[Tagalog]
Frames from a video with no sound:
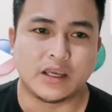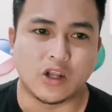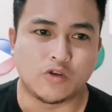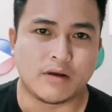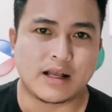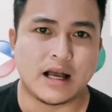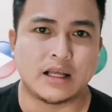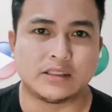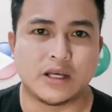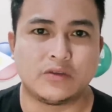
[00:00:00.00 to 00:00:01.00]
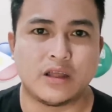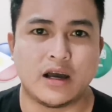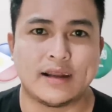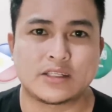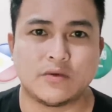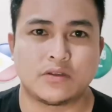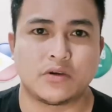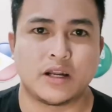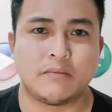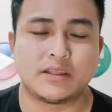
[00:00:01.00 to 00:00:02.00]
Kinaumagahan daw ng alas
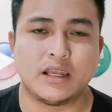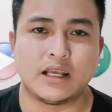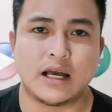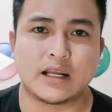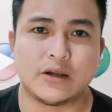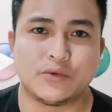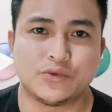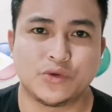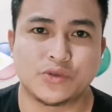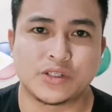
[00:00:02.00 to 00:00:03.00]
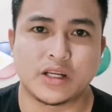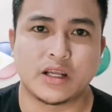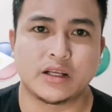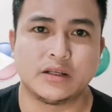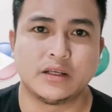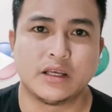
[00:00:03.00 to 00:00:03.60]
4 ng madaling araw, doon siya nag